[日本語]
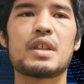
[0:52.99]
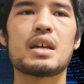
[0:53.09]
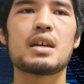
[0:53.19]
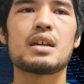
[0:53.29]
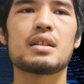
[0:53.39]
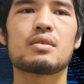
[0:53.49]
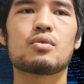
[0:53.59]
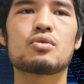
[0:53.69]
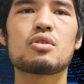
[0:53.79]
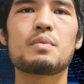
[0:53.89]
で、
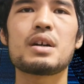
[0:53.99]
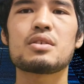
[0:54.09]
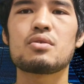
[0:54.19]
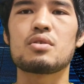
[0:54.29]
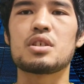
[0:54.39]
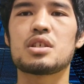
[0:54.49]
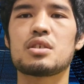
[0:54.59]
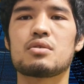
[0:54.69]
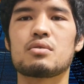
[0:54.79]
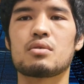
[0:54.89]
腰を回すように意
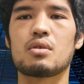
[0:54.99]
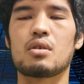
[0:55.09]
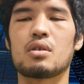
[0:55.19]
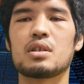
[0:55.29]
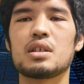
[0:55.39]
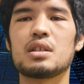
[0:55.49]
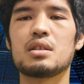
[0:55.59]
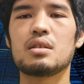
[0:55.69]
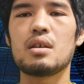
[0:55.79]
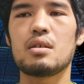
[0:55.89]
識すると、一
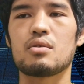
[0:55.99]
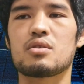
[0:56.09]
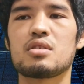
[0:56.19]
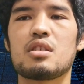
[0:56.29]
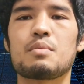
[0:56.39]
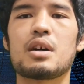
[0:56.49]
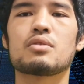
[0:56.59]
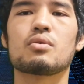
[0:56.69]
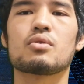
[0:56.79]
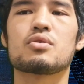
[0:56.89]
定量常に
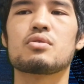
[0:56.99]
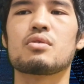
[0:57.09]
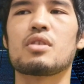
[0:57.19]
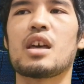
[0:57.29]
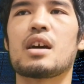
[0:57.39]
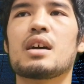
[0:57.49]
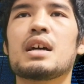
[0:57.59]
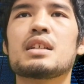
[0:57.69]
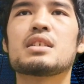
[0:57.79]
回そうとするので、